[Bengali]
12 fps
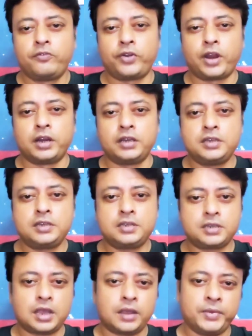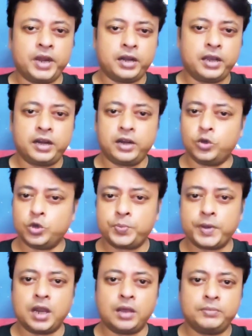ফ্রেন্ডস আমি একটা নিউজ
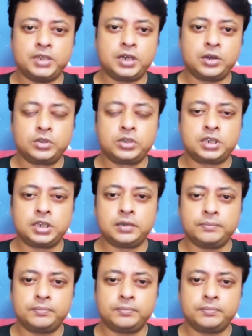পেলাম যেটা হচ্ছে